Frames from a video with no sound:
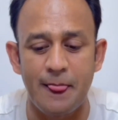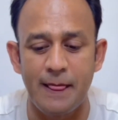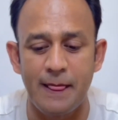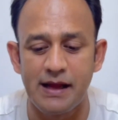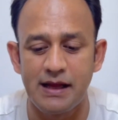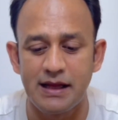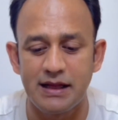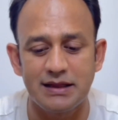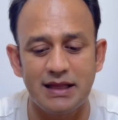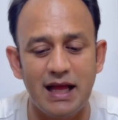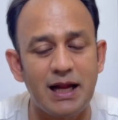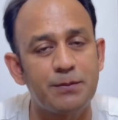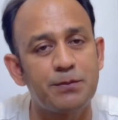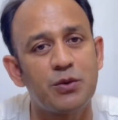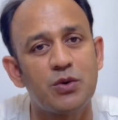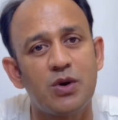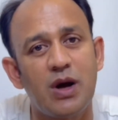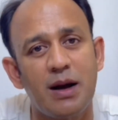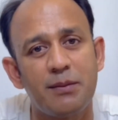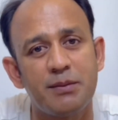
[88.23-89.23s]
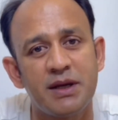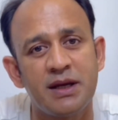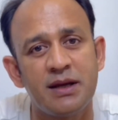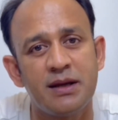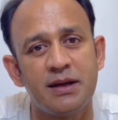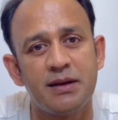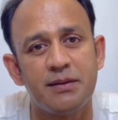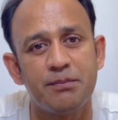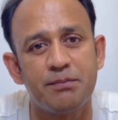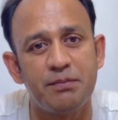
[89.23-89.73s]
তারপরও আমি
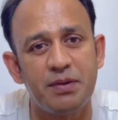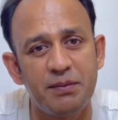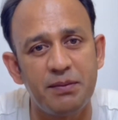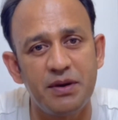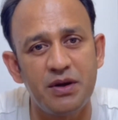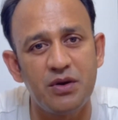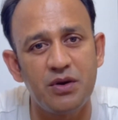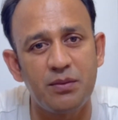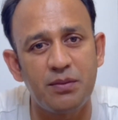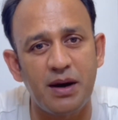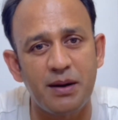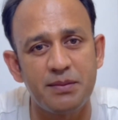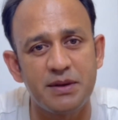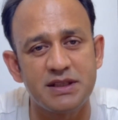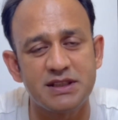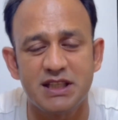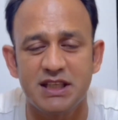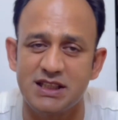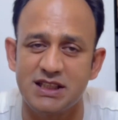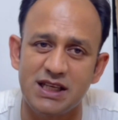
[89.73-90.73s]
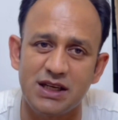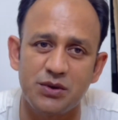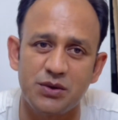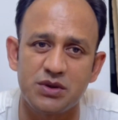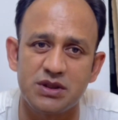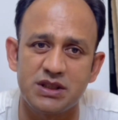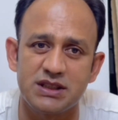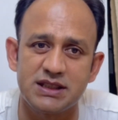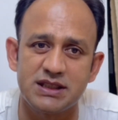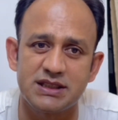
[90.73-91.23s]
বিভিন্নভাবে চেষ্টা
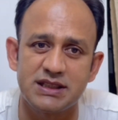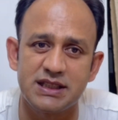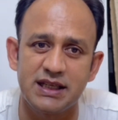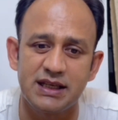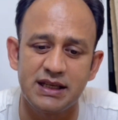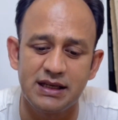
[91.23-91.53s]
করতেছি যে